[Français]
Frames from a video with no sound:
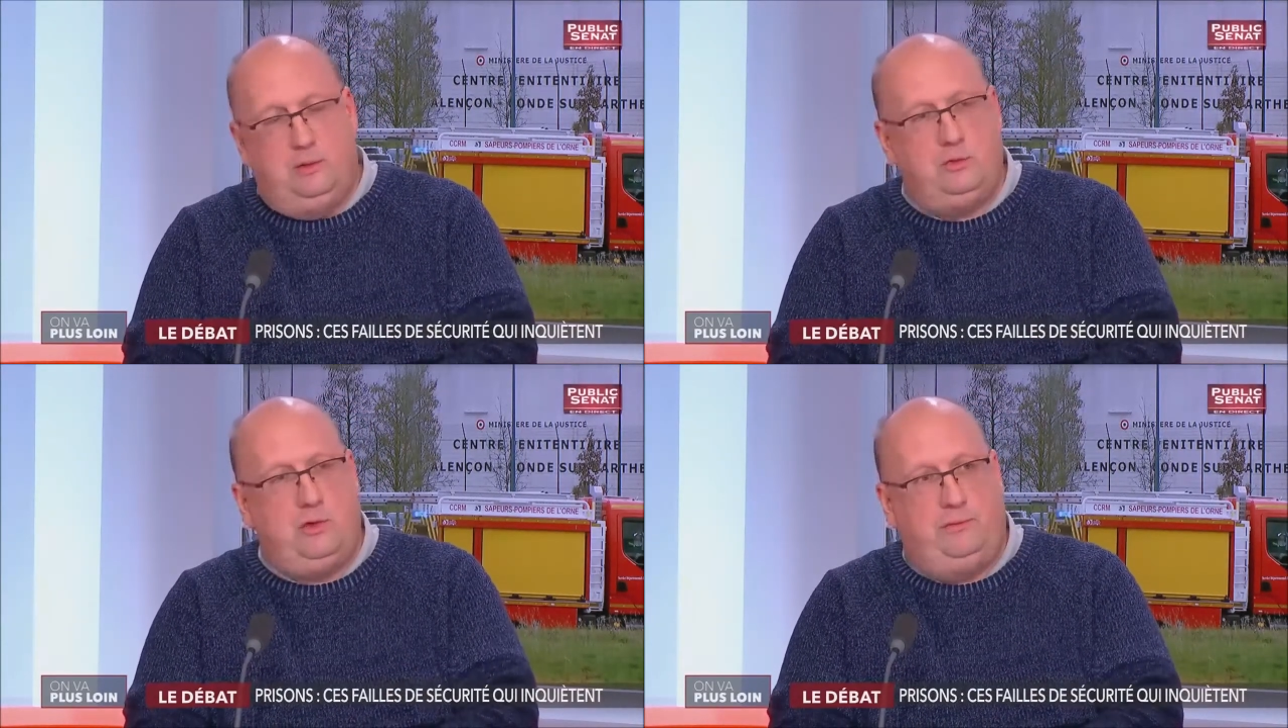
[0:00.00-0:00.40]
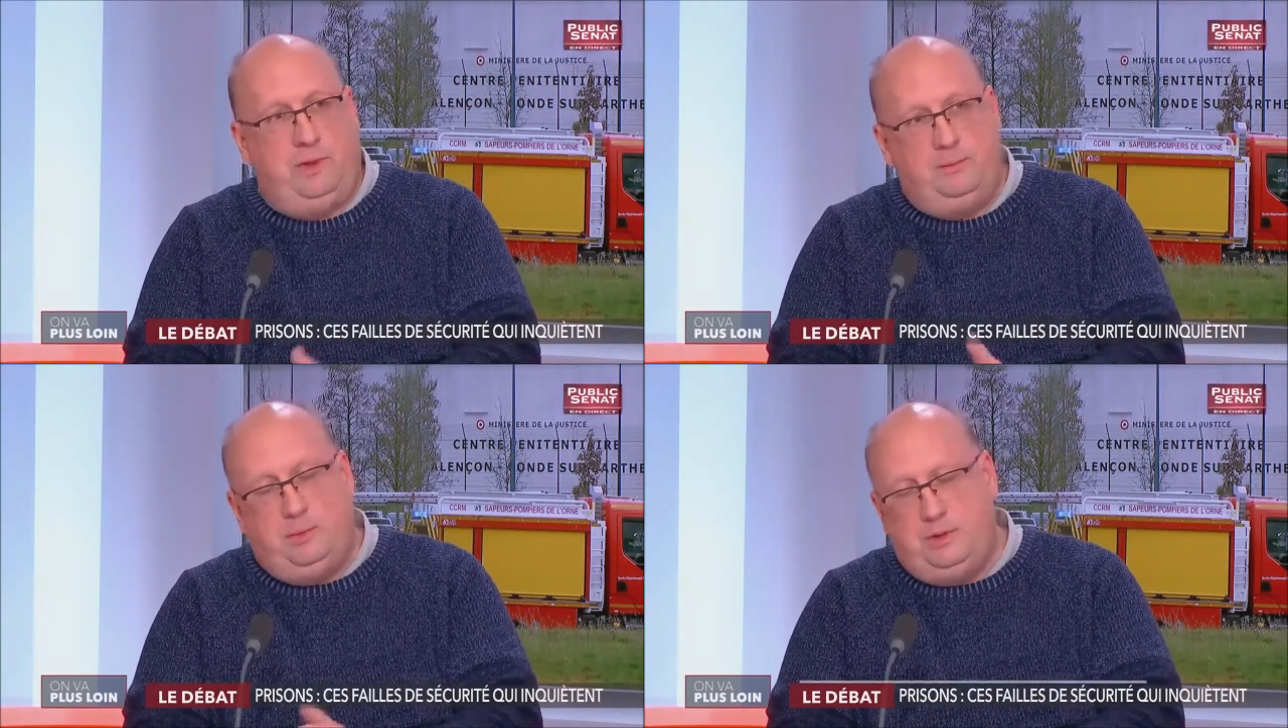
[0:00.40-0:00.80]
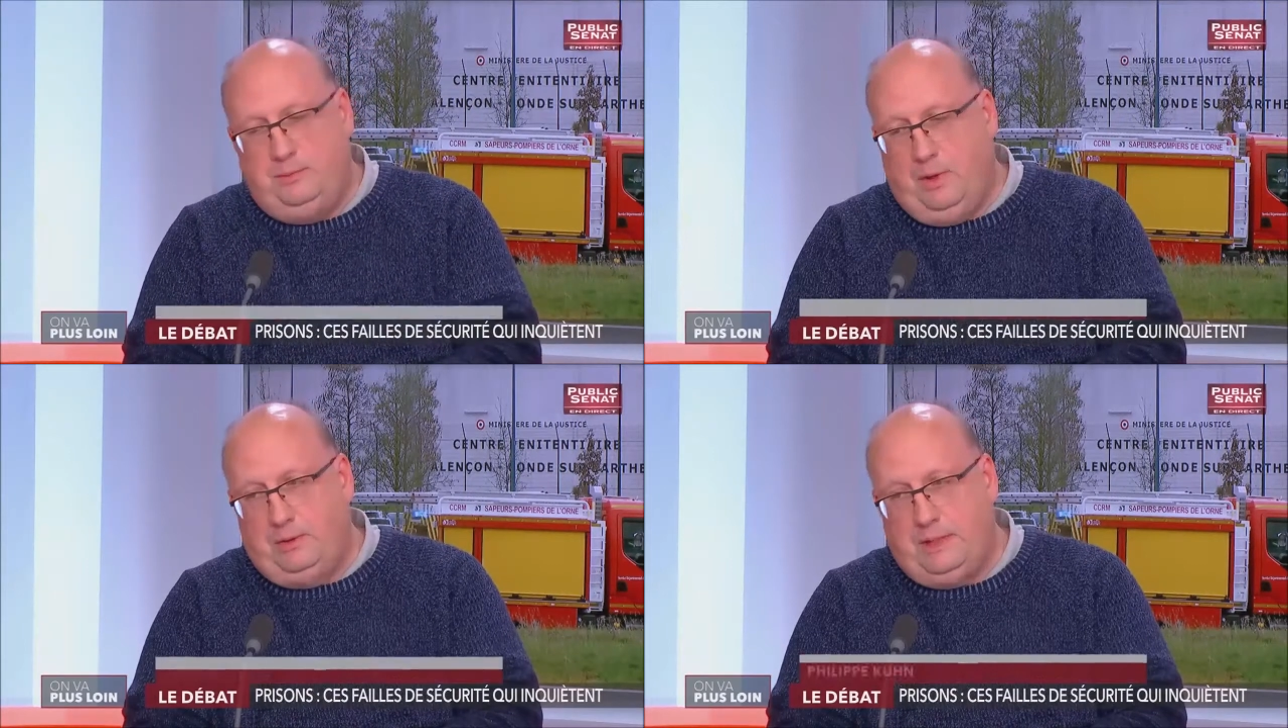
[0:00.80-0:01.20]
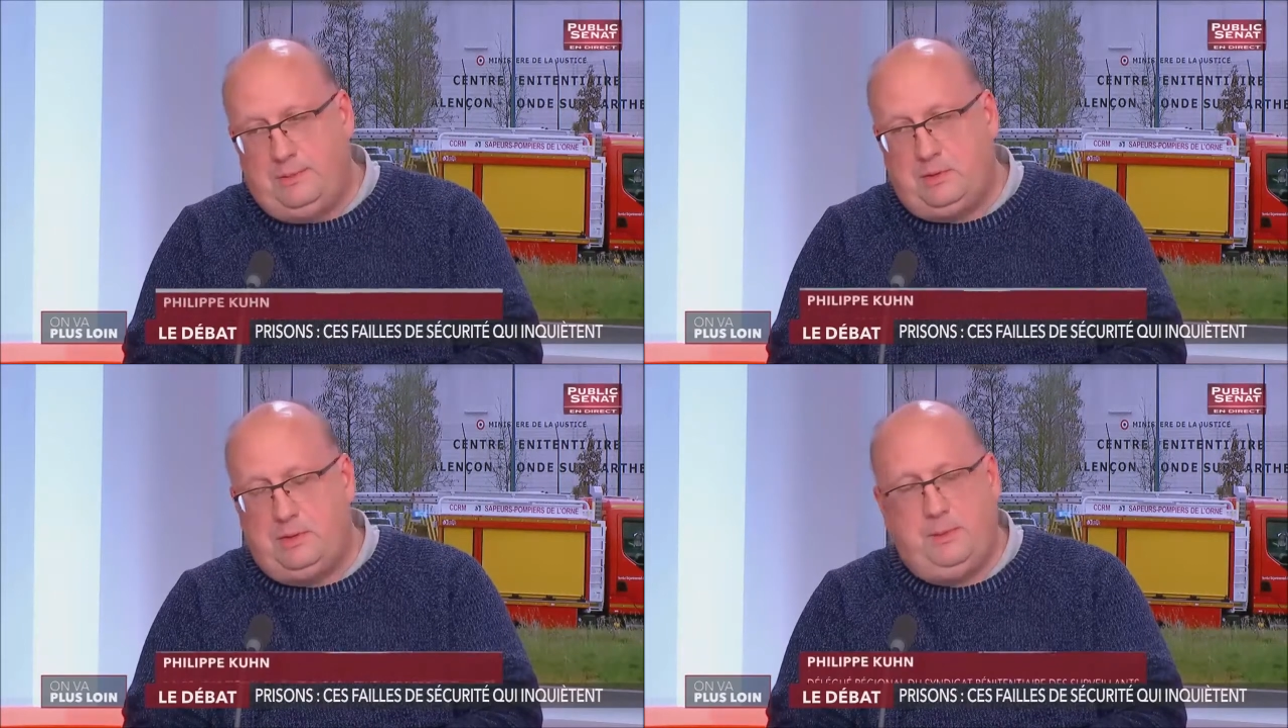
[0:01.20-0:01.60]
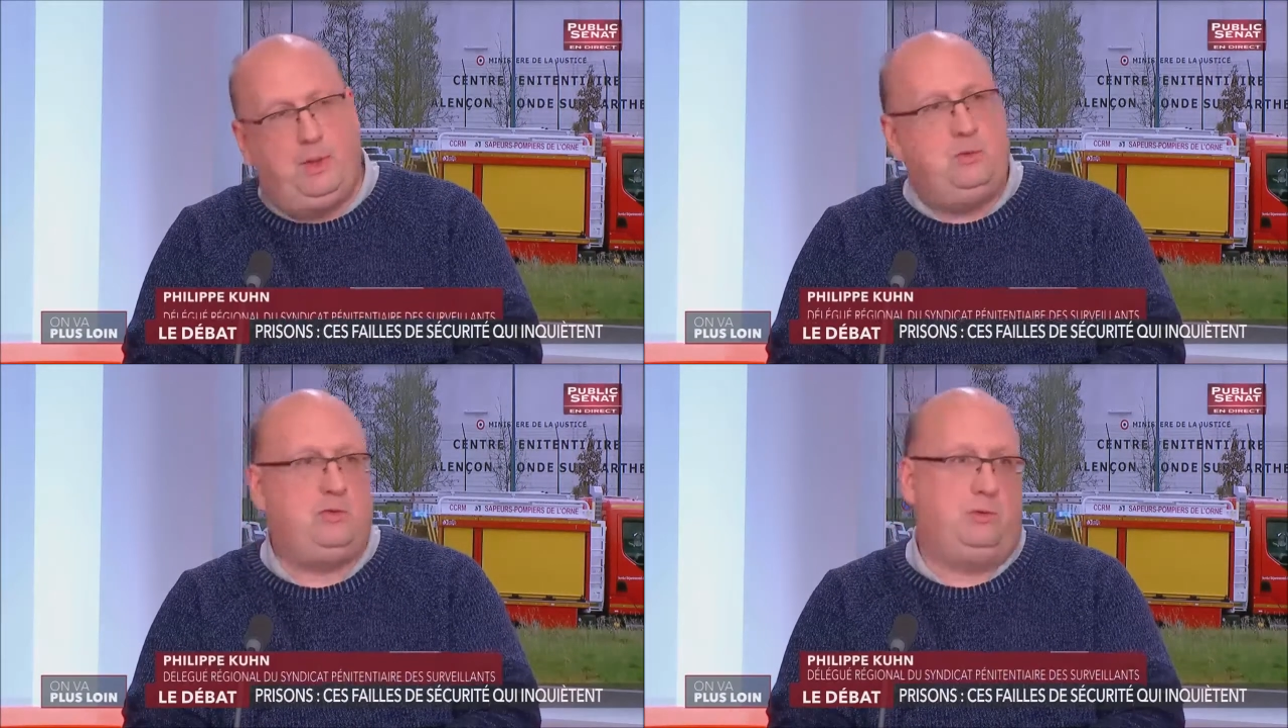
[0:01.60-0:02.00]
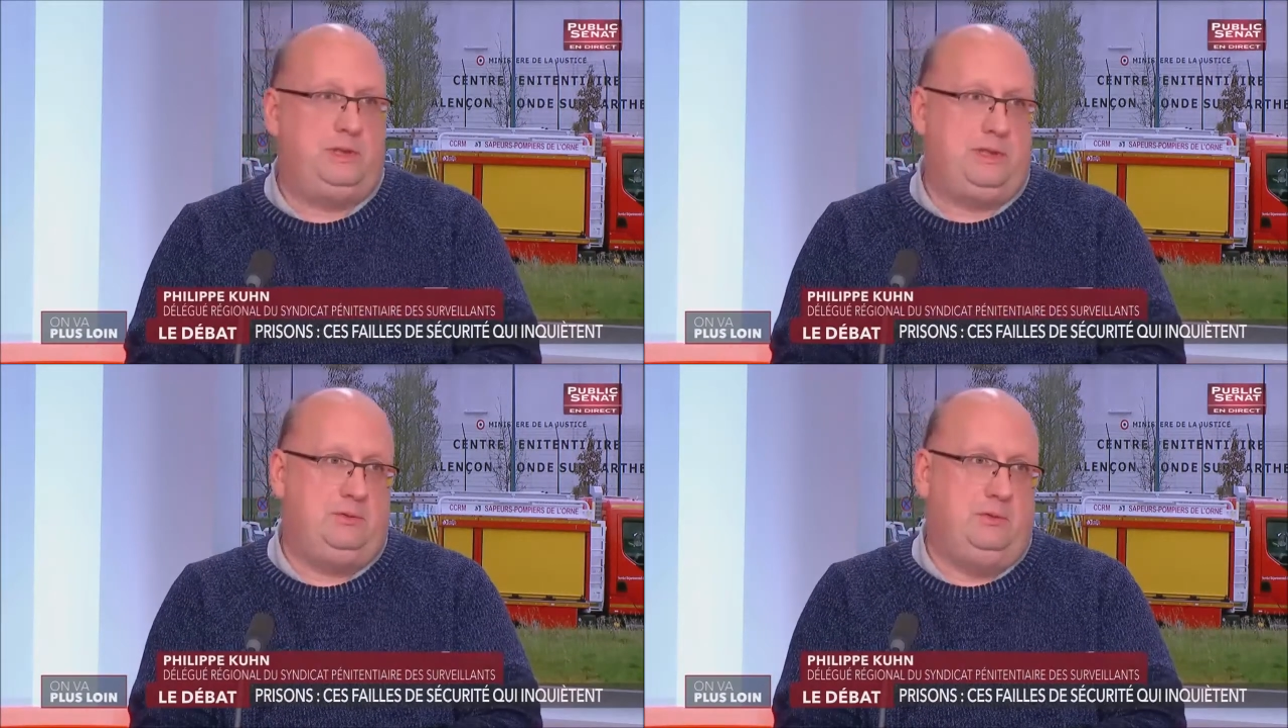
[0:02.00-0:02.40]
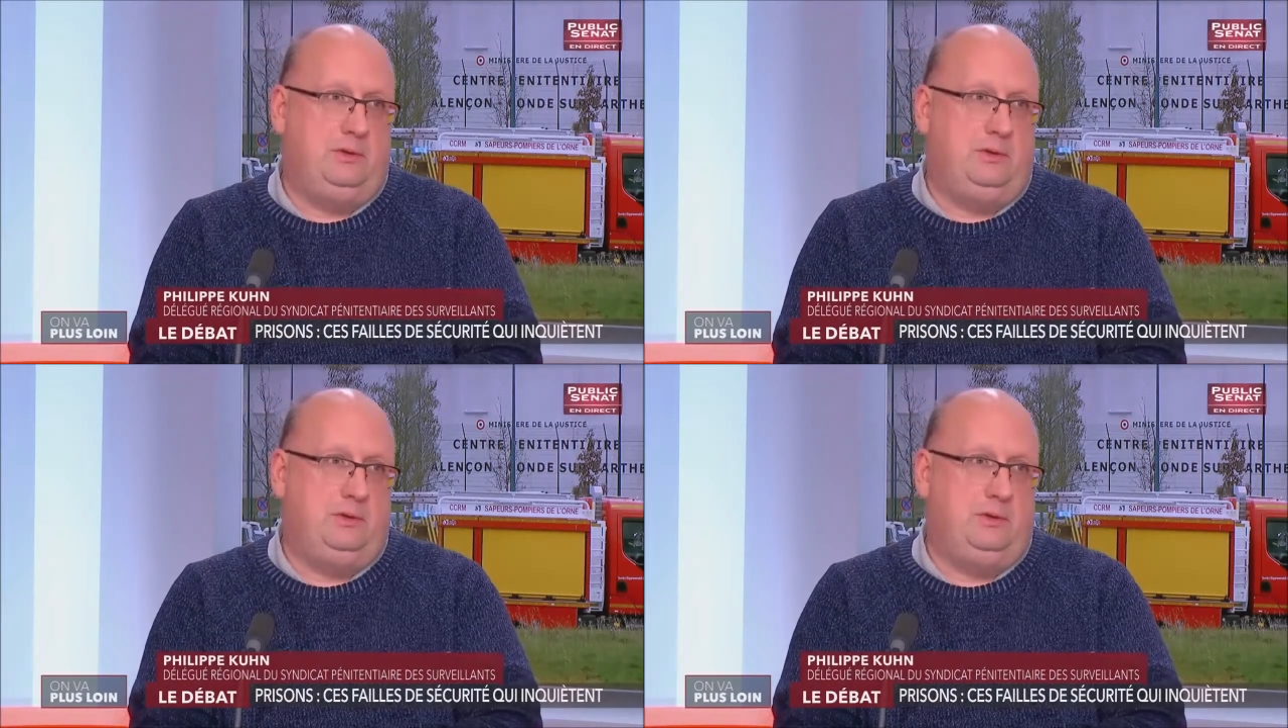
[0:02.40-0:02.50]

Donc je dois faire une petite parenthèse parce que c'est pas d'aujourd'hui que ça dure.